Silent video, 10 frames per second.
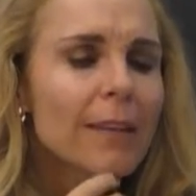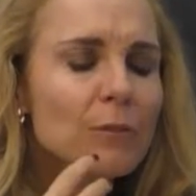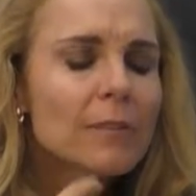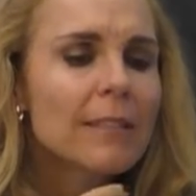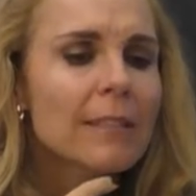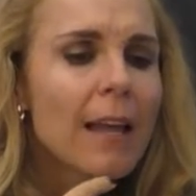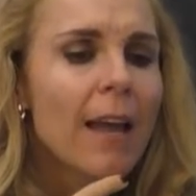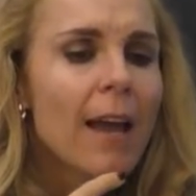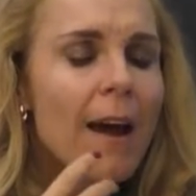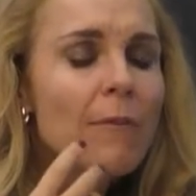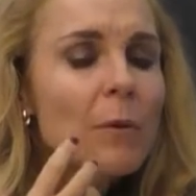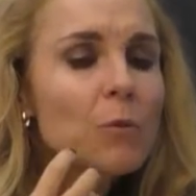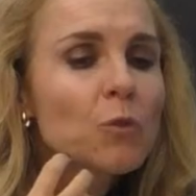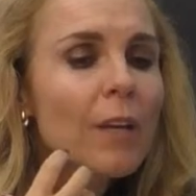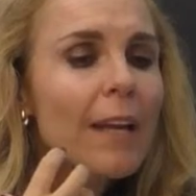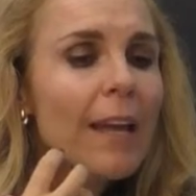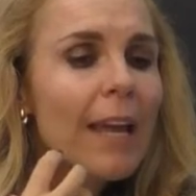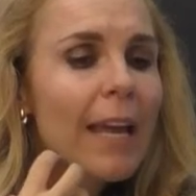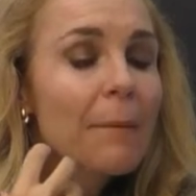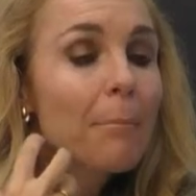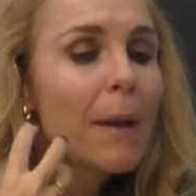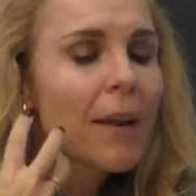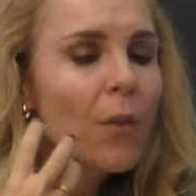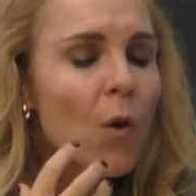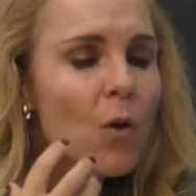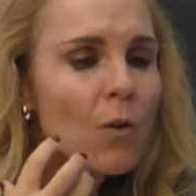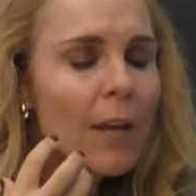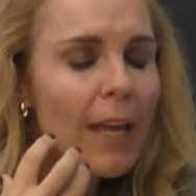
Entonces, hablo mucho que el perdón